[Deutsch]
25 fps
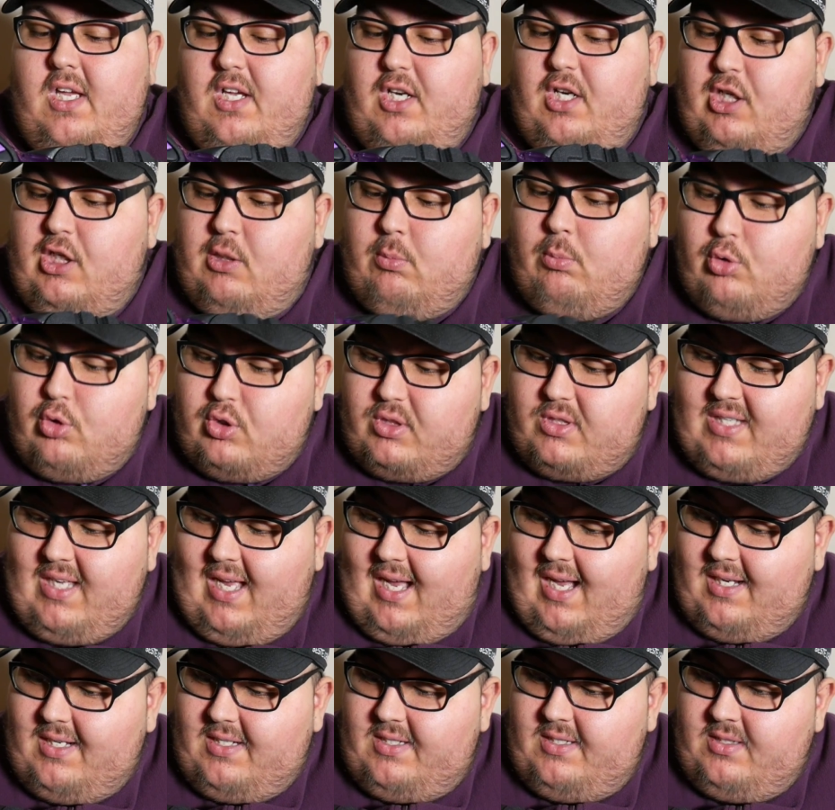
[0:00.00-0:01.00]
Ich muss
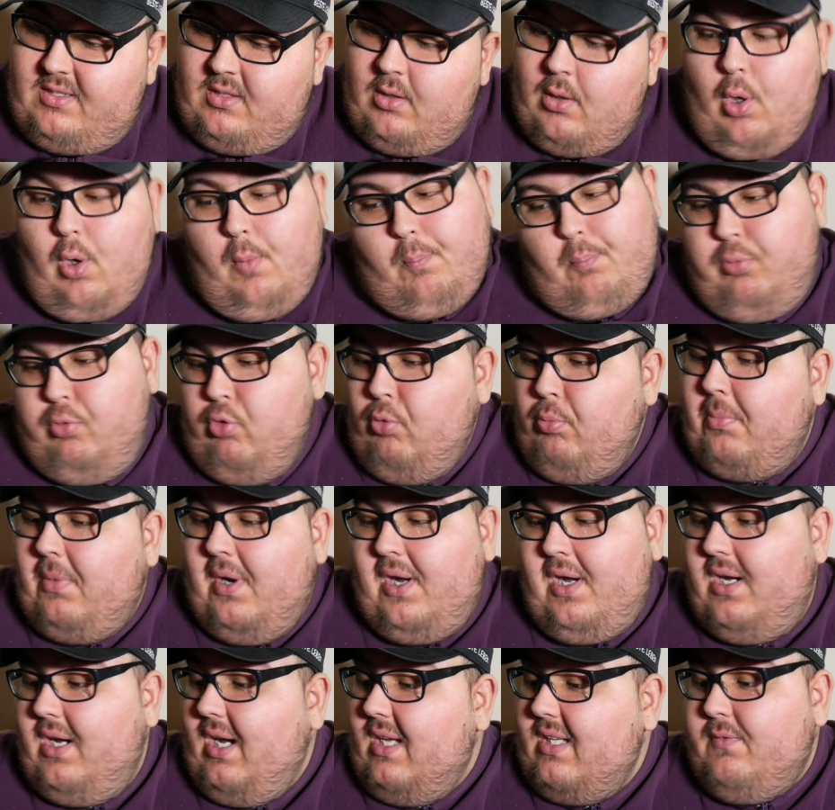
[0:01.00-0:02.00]
sagen,
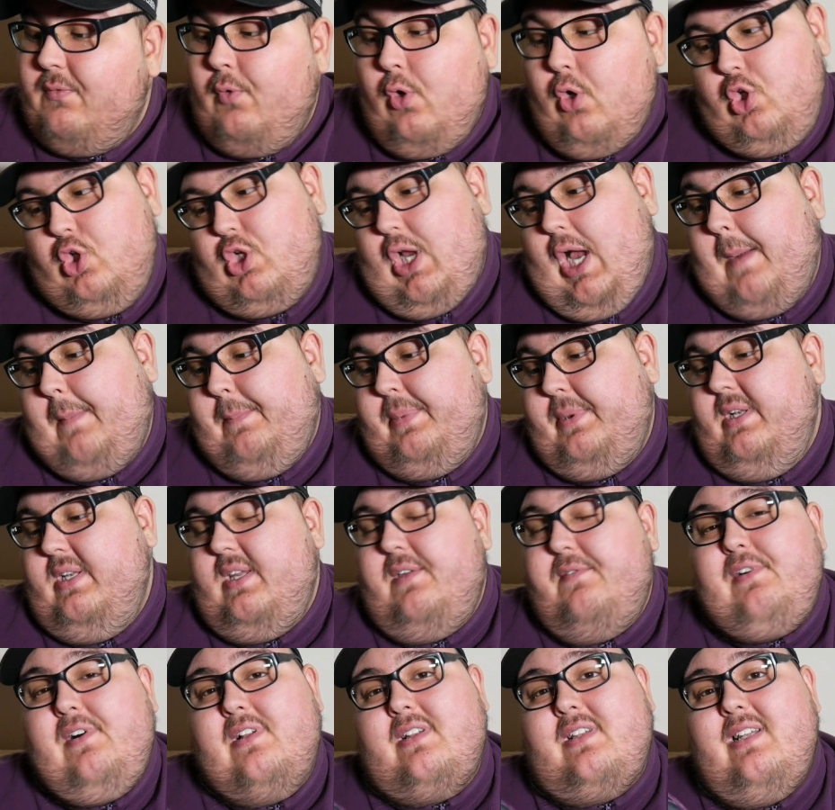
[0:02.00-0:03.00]
Puma hat wirklich
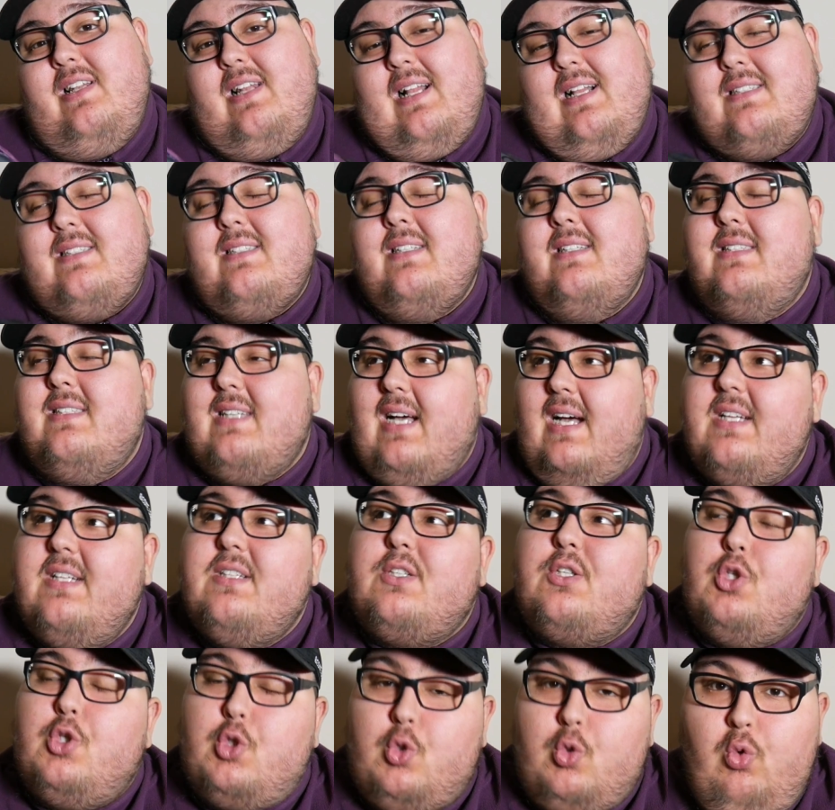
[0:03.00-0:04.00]
abgeliefert die letzte Zeit,
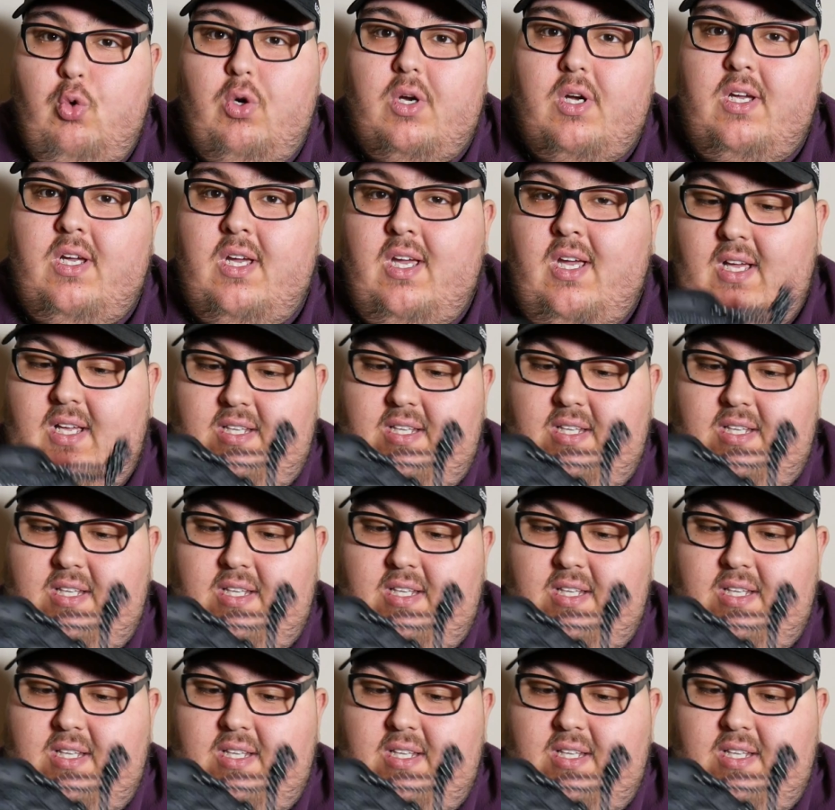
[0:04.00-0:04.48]
die Schuhe.